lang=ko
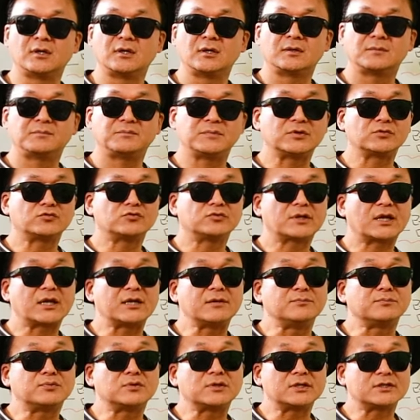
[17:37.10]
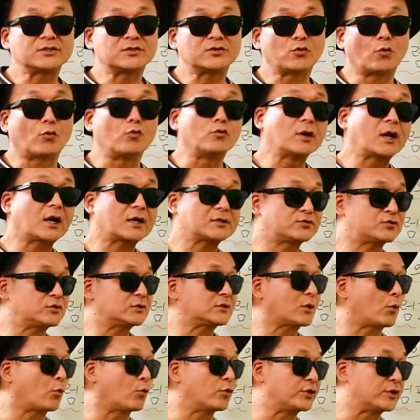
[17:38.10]
미국의 인플레이션이 올라갈 수
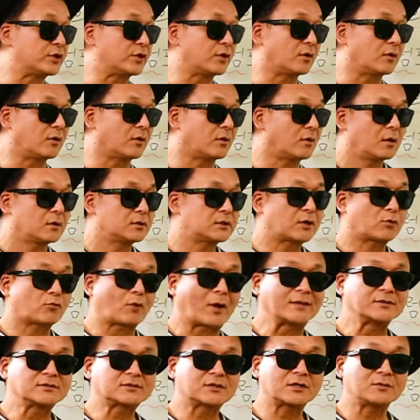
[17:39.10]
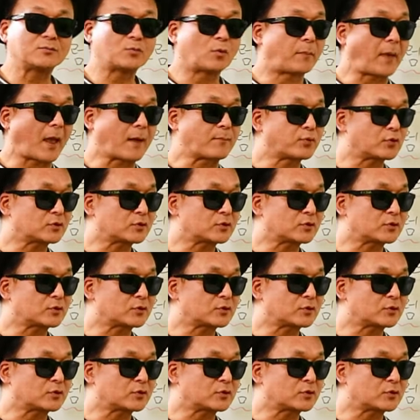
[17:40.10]
있다, 오히려. 관세를 뭐 100%